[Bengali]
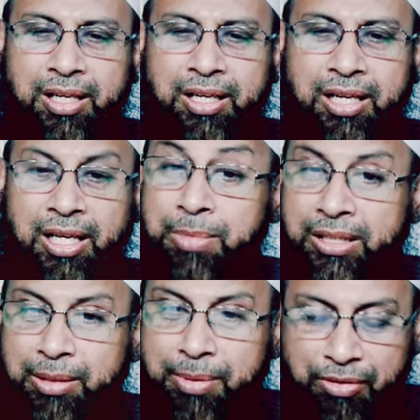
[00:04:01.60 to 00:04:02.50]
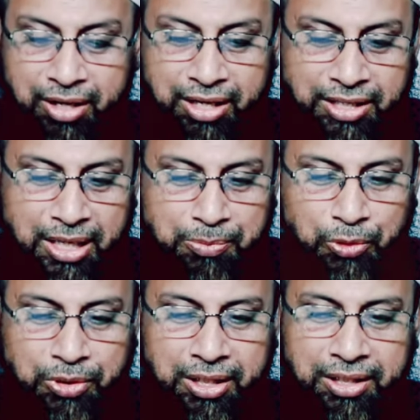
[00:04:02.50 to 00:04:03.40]
আল মাক্তাবাহরিয়ার
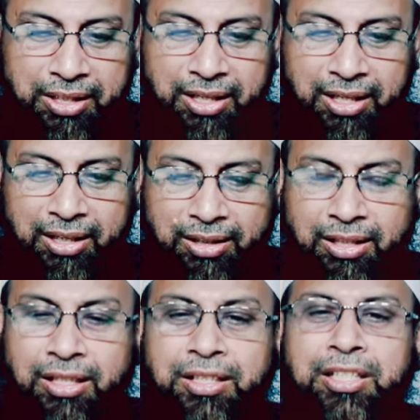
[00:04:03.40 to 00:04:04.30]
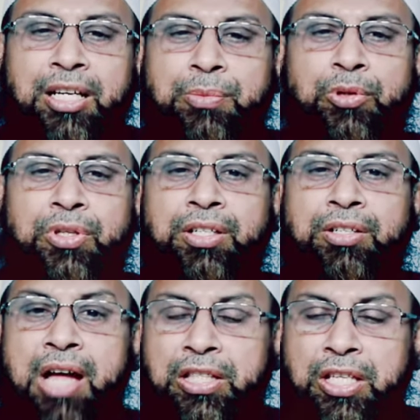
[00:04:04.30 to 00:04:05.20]
মধ্যে তিনি দিনের পর দিন
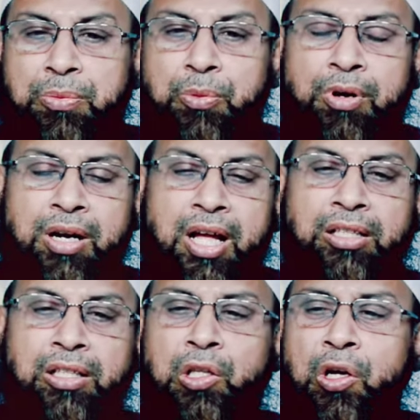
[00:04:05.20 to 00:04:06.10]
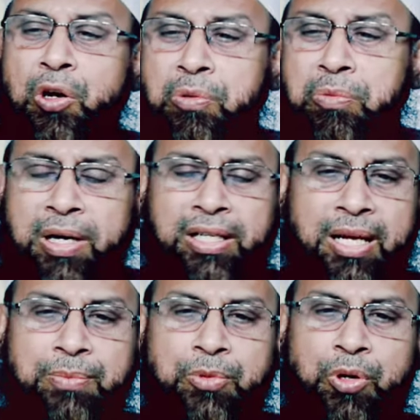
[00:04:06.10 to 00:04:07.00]
রাতের পর রাত লম্বা
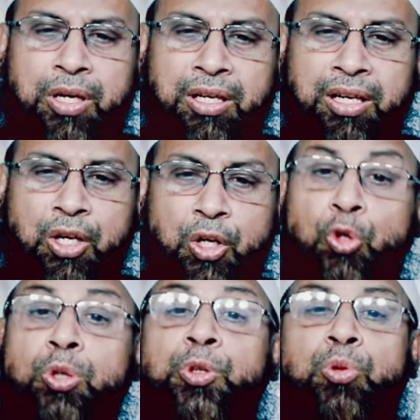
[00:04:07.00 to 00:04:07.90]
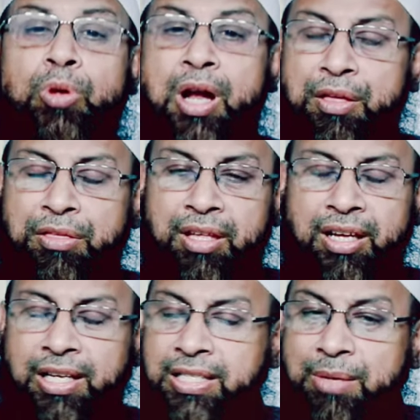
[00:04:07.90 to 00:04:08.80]
টাইম ধরে কুতুবুত্তরাফ
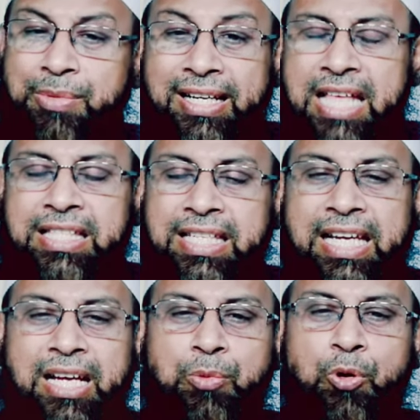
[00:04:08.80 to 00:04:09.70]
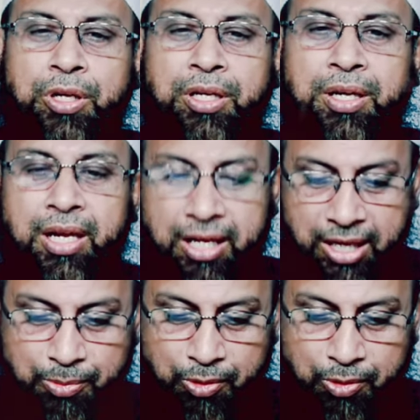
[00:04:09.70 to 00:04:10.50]
ইসলামের ক্লাসিক্যাল বই এবং